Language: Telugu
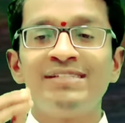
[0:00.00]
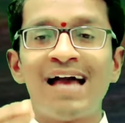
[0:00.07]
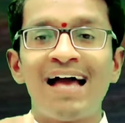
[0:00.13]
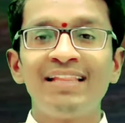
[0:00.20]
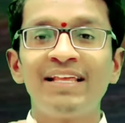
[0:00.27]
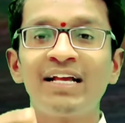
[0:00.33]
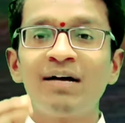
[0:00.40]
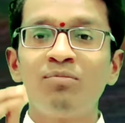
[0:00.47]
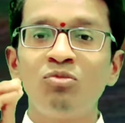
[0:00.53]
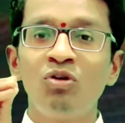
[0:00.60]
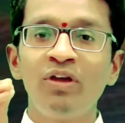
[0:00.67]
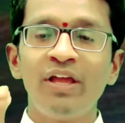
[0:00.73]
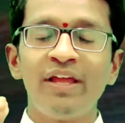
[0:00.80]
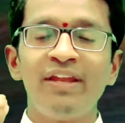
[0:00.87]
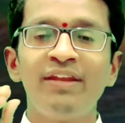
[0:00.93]

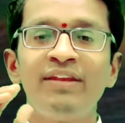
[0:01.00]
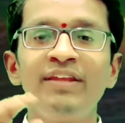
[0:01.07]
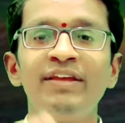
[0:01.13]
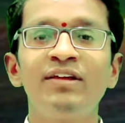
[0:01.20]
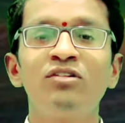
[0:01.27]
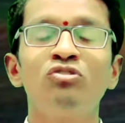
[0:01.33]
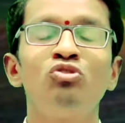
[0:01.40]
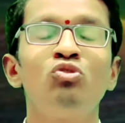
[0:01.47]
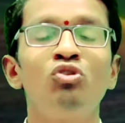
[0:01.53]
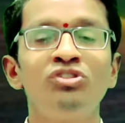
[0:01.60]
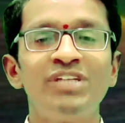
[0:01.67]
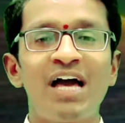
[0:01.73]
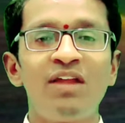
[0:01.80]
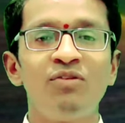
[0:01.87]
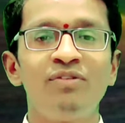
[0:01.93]
జాతకంలో ఎన్ని
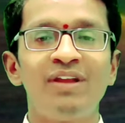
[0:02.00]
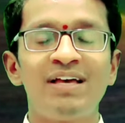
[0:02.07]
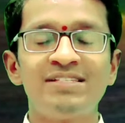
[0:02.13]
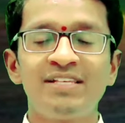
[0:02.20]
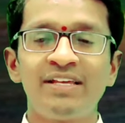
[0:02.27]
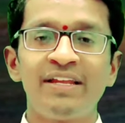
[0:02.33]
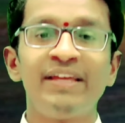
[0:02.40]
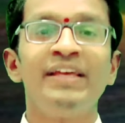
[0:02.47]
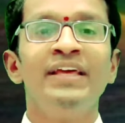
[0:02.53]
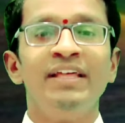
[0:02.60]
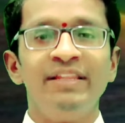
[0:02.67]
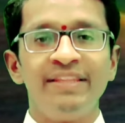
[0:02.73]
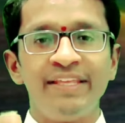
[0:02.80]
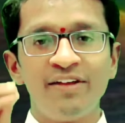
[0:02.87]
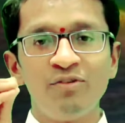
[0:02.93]
దోషాలున్నా సరే
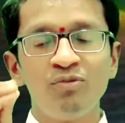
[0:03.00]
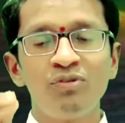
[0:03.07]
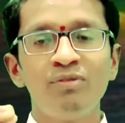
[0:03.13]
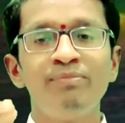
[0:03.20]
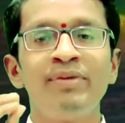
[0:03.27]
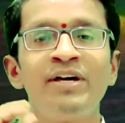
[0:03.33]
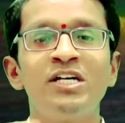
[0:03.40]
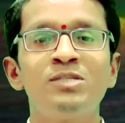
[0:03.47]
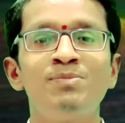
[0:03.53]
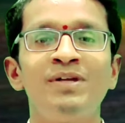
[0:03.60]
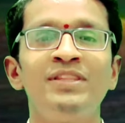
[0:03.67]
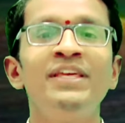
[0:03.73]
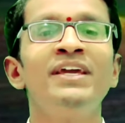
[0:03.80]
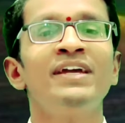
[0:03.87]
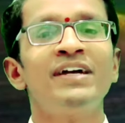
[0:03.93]
దేవుడు
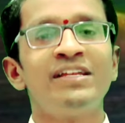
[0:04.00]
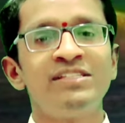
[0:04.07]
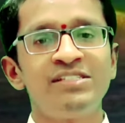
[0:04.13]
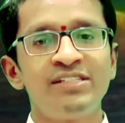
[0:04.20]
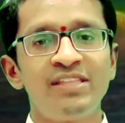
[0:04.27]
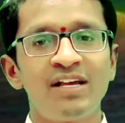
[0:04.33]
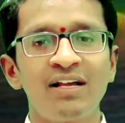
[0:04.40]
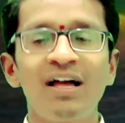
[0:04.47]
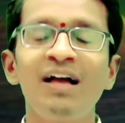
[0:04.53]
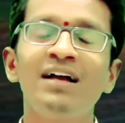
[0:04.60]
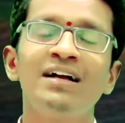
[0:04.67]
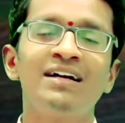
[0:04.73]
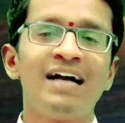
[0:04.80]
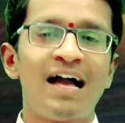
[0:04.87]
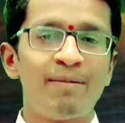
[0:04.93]
బృహస్పతి ఖచ్చితంగా
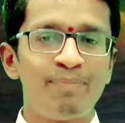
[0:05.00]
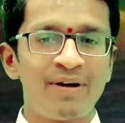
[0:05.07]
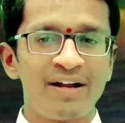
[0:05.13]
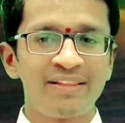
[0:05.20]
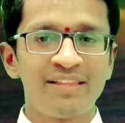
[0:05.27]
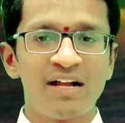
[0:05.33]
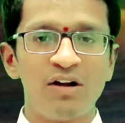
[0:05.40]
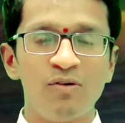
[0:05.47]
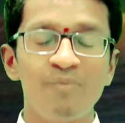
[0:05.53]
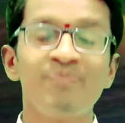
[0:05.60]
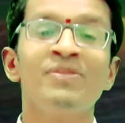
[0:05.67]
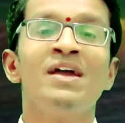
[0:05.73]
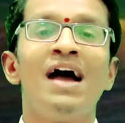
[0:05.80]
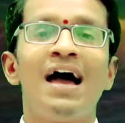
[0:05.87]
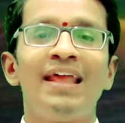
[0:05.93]
కాపాడుతాడు
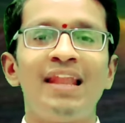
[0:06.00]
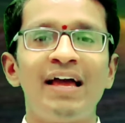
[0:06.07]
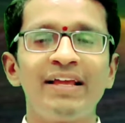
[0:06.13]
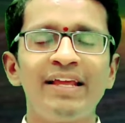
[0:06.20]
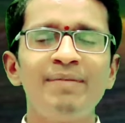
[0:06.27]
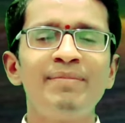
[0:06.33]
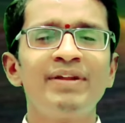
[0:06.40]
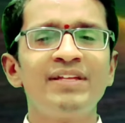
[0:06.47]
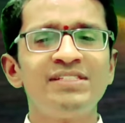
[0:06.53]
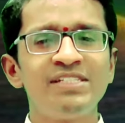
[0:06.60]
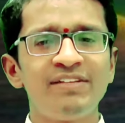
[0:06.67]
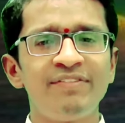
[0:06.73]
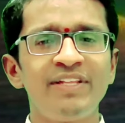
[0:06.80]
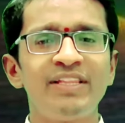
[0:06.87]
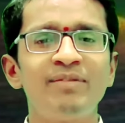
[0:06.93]
అలాగే మన
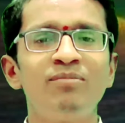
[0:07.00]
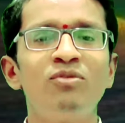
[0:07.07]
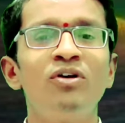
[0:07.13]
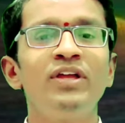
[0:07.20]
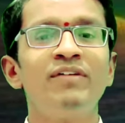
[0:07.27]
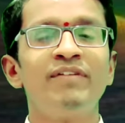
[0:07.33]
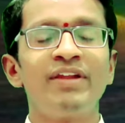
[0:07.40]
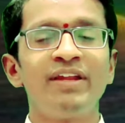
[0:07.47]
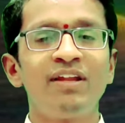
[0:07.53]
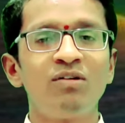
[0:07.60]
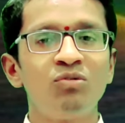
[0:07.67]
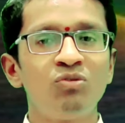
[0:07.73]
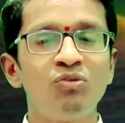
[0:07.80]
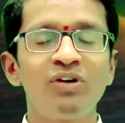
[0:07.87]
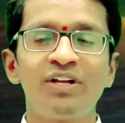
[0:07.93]
జీవితంలో ఎవరైనా
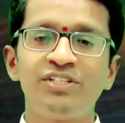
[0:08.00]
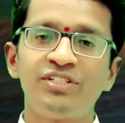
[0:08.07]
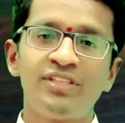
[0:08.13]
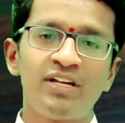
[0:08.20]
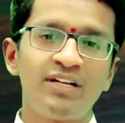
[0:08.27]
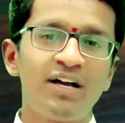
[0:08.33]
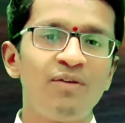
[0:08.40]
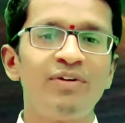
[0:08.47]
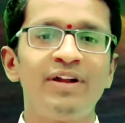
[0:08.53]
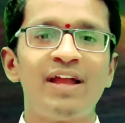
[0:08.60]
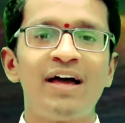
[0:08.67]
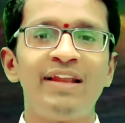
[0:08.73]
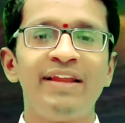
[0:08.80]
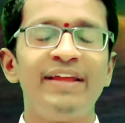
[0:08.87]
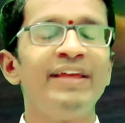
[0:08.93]
గురు ఖచ్చితంగా
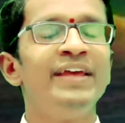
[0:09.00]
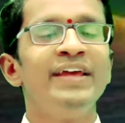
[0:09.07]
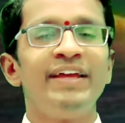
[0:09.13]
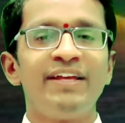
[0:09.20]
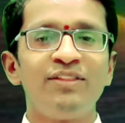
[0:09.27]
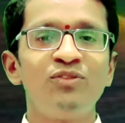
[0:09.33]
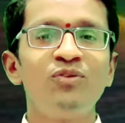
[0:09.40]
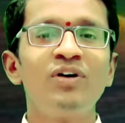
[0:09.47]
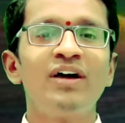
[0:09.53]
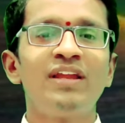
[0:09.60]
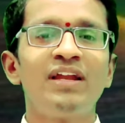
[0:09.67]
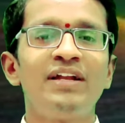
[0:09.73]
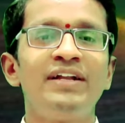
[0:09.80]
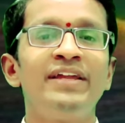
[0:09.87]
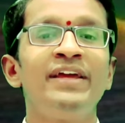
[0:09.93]
ఉండాలి
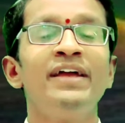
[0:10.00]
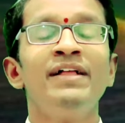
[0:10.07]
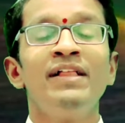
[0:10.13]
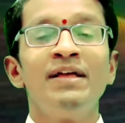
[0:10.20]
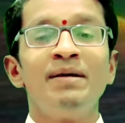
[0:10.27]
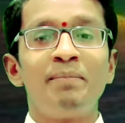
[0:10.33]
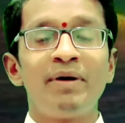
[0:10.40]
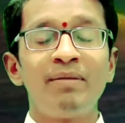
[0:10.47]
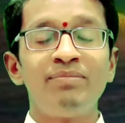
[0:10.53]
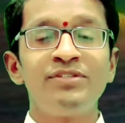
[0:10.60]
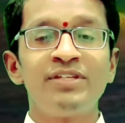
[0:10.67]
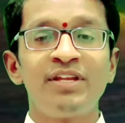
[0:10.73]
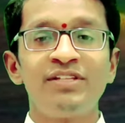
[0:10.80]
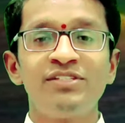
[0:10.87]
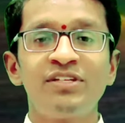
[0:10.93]
ఎందుకనంటే మనం
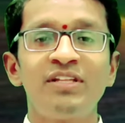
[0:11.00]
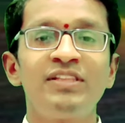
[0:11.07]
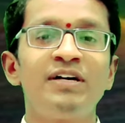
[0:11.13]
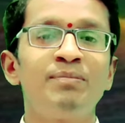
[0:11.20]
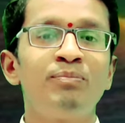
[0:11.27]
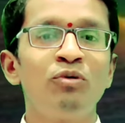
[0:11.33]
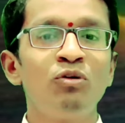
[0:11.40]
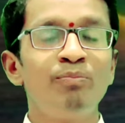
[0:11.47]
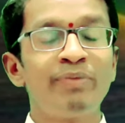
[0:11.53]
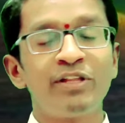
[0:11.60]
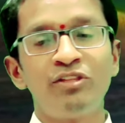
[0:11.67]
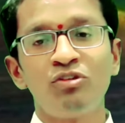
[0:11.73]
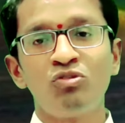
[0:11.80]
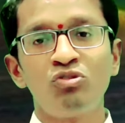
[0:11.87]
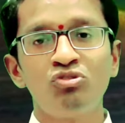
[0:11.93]
చిన్న చిన్న తప్పులు
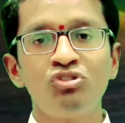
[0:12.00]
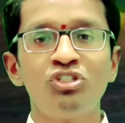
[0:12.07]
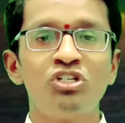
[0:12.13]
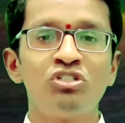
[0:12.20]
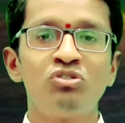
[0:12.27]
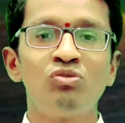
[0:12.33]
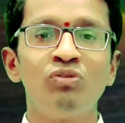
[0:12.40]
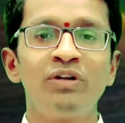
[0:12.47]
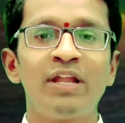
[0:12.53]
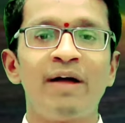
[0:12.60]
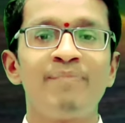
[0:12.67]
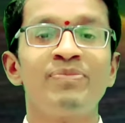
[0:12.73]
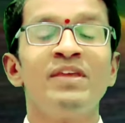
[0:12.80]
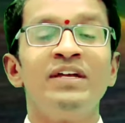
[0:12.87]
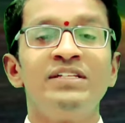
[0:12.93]
ప్రతిరోజు
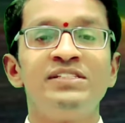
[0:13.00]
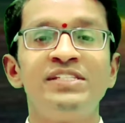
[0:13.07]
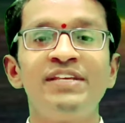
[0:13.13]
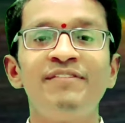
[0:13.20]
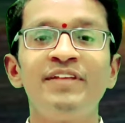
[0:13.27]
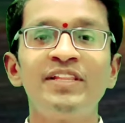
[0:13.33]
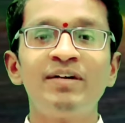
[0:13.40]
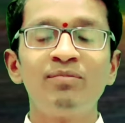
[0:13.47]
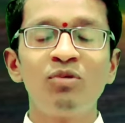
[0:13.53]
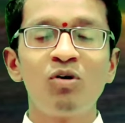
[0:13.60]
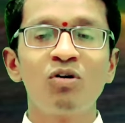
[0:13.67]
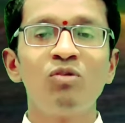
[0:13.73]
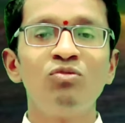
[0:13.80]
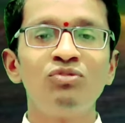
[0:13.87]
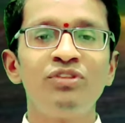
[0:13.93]
చేస్తుంటాం జీవితంలో
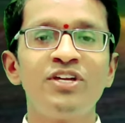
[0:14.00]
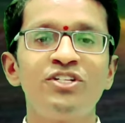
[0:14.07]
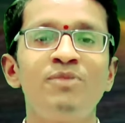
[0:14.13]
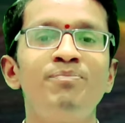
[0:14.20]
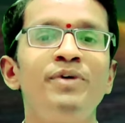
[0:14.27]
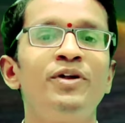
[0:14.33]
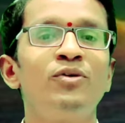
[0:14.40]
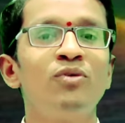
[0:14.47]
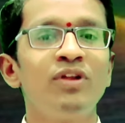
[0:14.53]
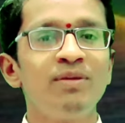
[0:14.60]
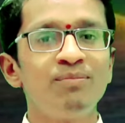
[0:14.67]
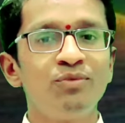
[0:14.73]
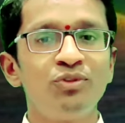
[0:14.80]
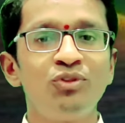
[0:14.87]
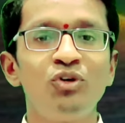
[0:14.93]
ఒక ఉద్దేశం పెట్టుకొని
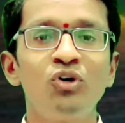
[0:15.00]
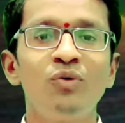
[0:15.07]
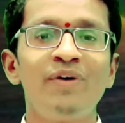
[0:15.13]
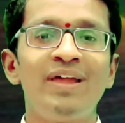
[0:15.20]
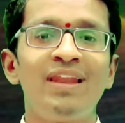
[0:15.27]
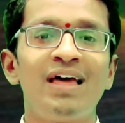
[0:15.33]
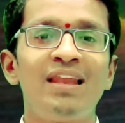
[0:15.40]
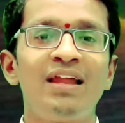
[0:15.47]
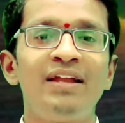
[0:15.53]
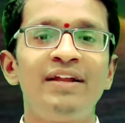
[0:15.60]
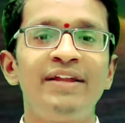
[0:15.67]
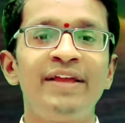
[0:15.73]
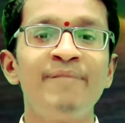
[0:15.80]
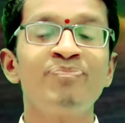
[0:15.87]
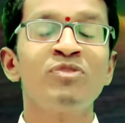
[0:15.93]
ముందుకు
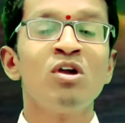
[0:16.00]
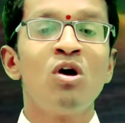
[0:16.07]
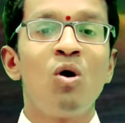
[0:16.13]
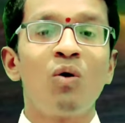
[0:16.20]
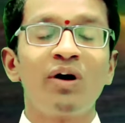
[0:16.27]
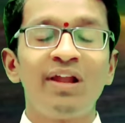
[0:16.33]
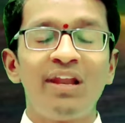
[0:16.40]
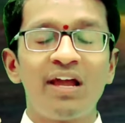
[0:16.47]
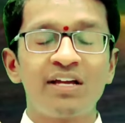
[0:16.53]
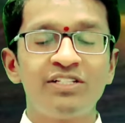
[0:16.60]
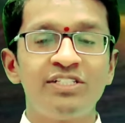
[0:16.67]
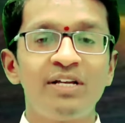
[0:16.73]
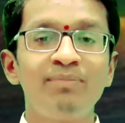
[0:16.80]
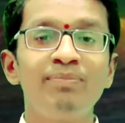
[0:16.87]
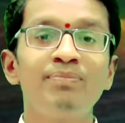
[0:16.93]
వెళ్ళాలంటే ఒక
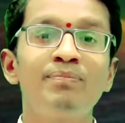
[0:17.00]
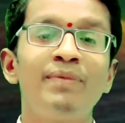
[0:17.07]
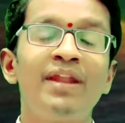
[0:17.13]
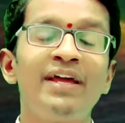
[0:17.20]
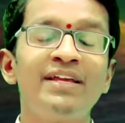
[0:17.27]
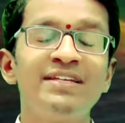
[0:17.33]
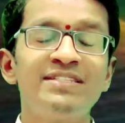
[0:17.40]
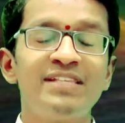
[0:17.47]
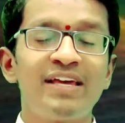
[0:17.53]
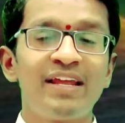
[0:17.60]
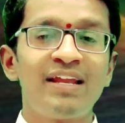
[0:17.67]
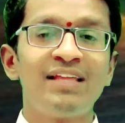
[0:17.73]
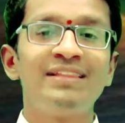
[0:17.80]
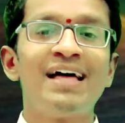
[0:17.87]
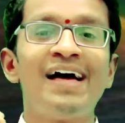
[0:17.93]
లక్ష్యం మనకి
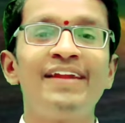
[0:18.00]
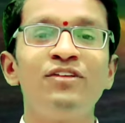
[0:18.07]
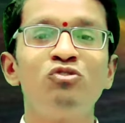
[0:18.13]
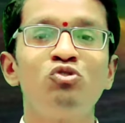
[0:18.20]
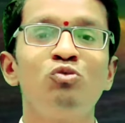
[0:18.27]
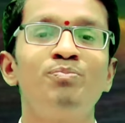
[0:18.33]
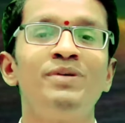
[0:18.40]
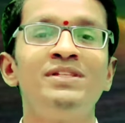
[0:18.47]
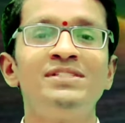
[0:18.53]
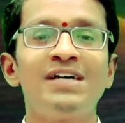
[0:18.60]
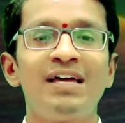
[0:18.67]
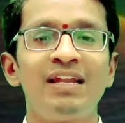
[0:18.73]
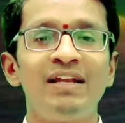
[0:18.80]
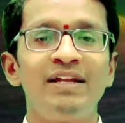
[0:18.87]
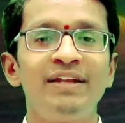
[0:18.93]
సరైన దారి
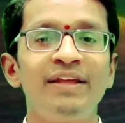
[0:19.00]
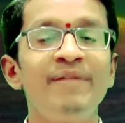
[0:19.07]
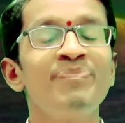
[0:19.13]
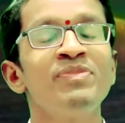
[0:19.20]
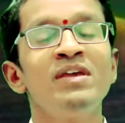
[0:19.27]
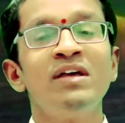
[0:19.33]
చూపించాలంటే